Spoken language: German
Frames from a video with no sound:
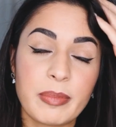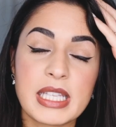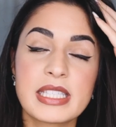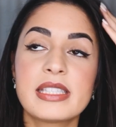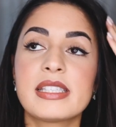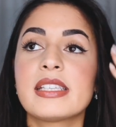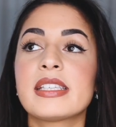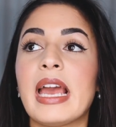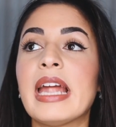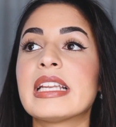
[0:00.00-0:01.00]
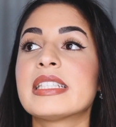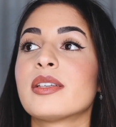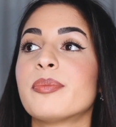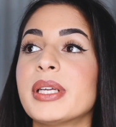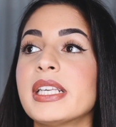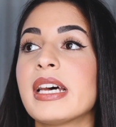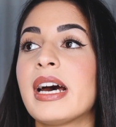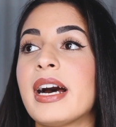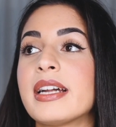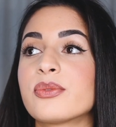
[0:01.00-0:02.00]
Man sieht sich etliche
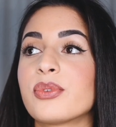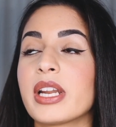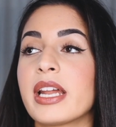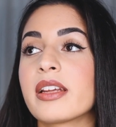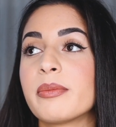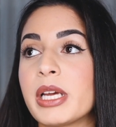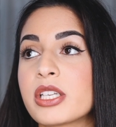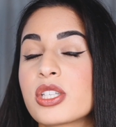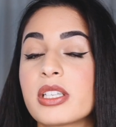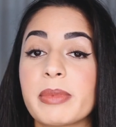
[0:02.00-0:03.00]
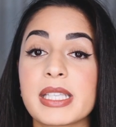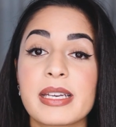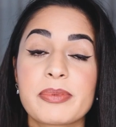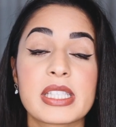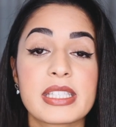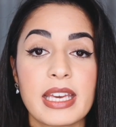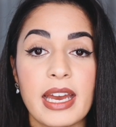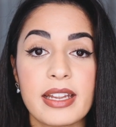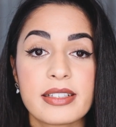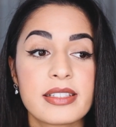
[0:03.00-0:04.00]
Bilder an von anderen Menschen, die man selbst nicht
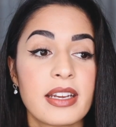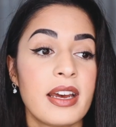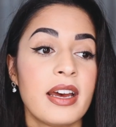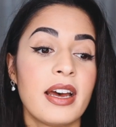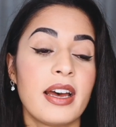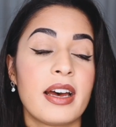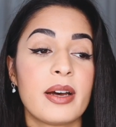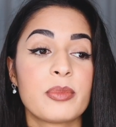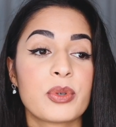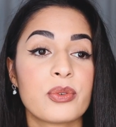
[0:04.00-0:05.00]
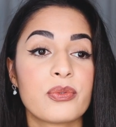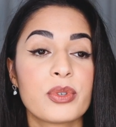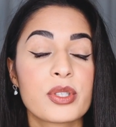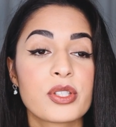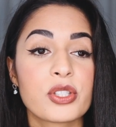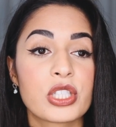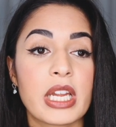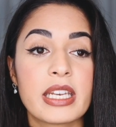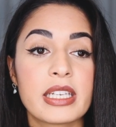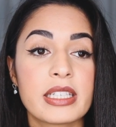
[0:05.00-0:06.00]
kennt ähm, und wirst
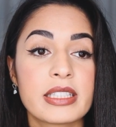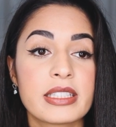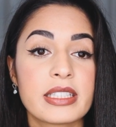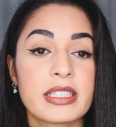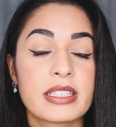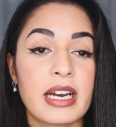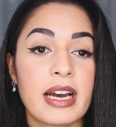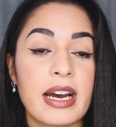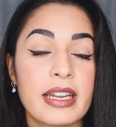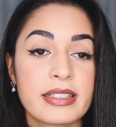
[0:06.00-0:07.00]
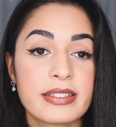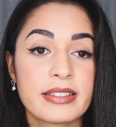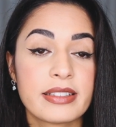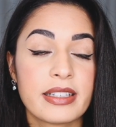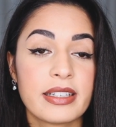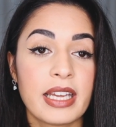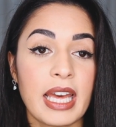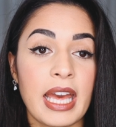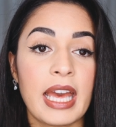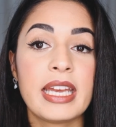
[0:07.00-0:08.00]
ständig daran
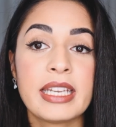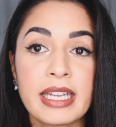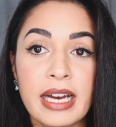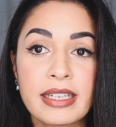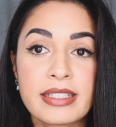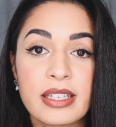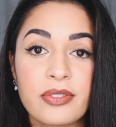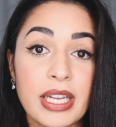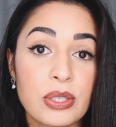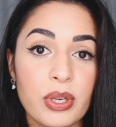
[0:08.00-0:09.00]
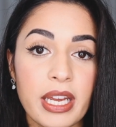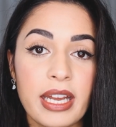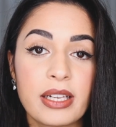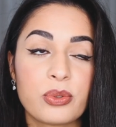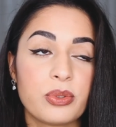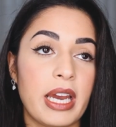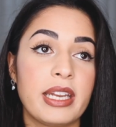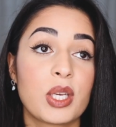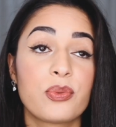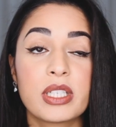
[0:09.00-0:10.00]
erinnert, eventuell durch
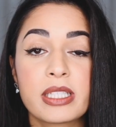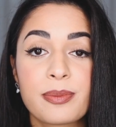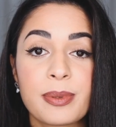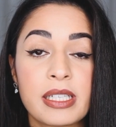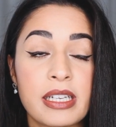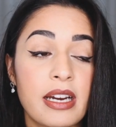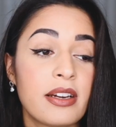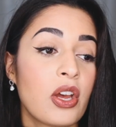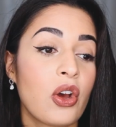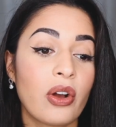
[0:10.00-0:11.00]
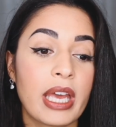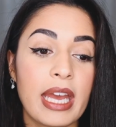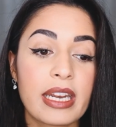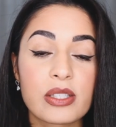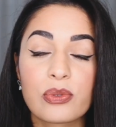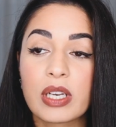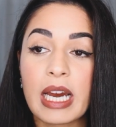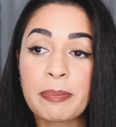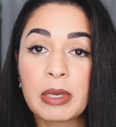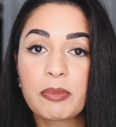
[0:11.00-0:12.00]
einige Fitnessbilder, okay, dass du wieder
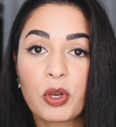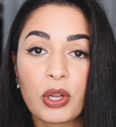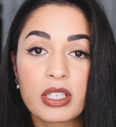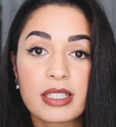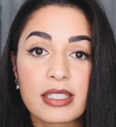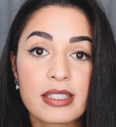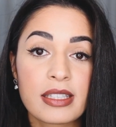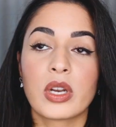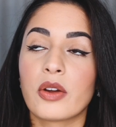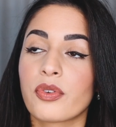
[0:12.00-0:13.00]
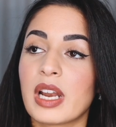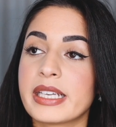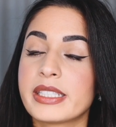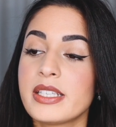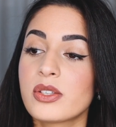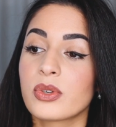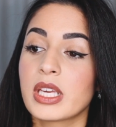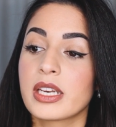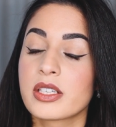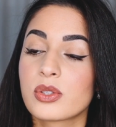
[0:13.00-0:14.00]
abnehmen könntest oder vielleicht dies und
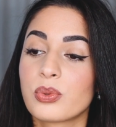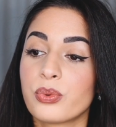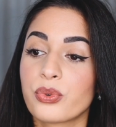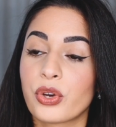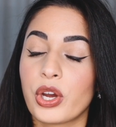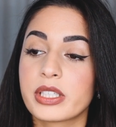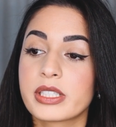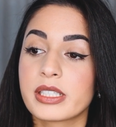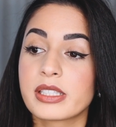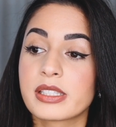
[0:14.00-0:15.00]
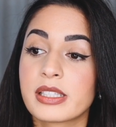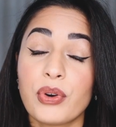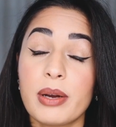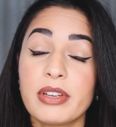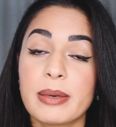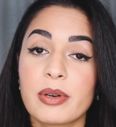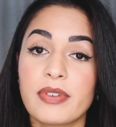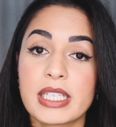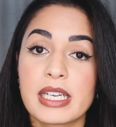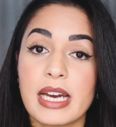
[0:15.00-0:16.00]
jenes tun könntest. Bevor wir aber
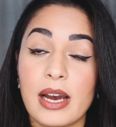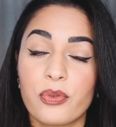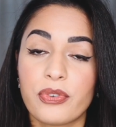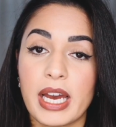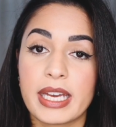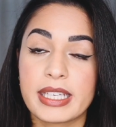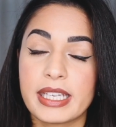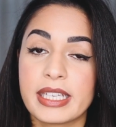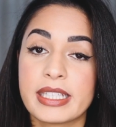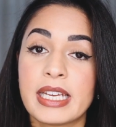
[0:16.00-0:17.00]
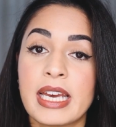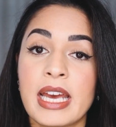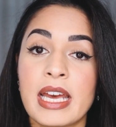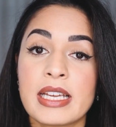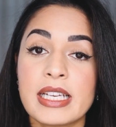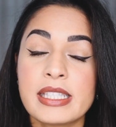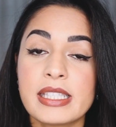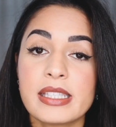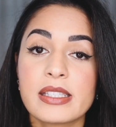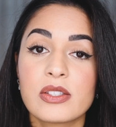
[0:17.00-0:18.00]
weiter darauf eingehen, ist
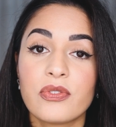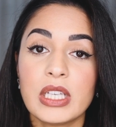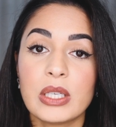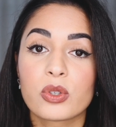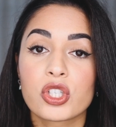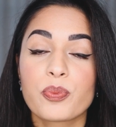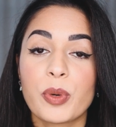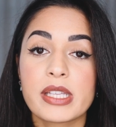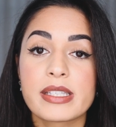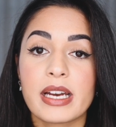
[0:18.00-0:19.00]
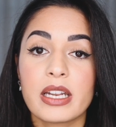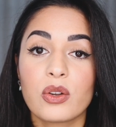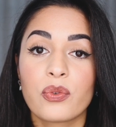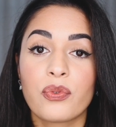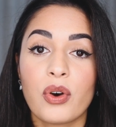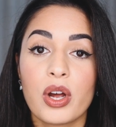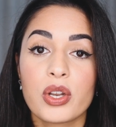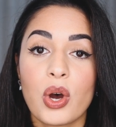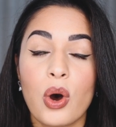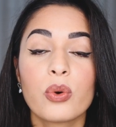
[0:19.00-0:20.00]
dieses Video gesponsert
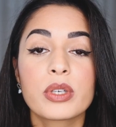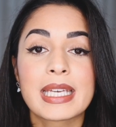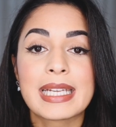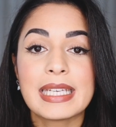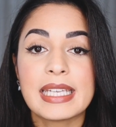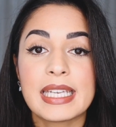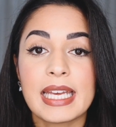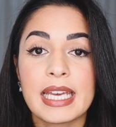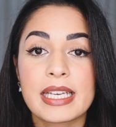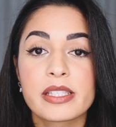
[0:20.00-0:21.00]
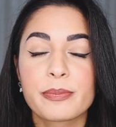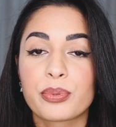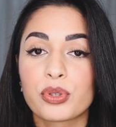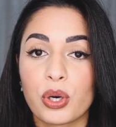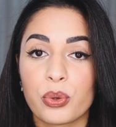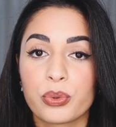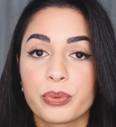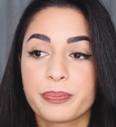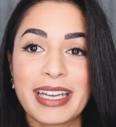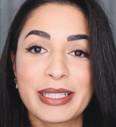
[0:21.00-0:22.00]
von O Clean X Pro.
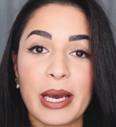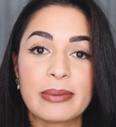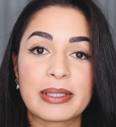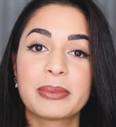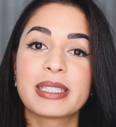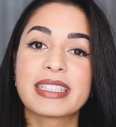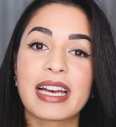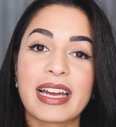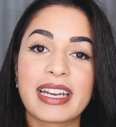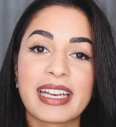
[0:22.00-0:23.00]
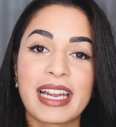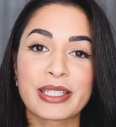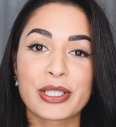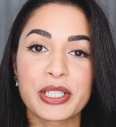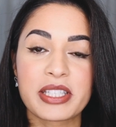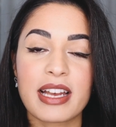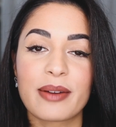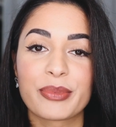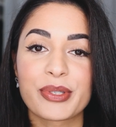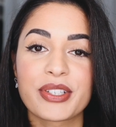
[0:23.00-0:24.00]
Ich habe nämlich nach einer elektrischen
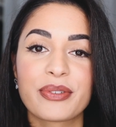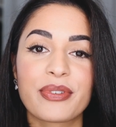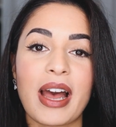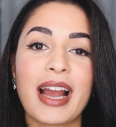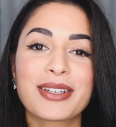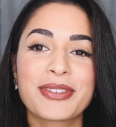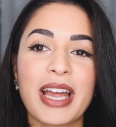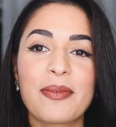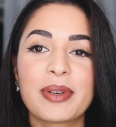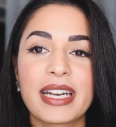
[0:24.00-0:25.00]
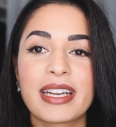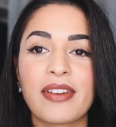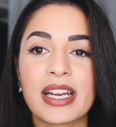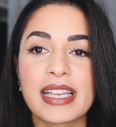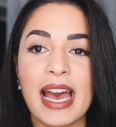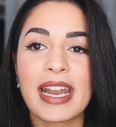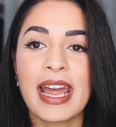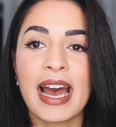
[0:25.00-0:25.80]
Zahnbürste gefragt und habe netterweise eine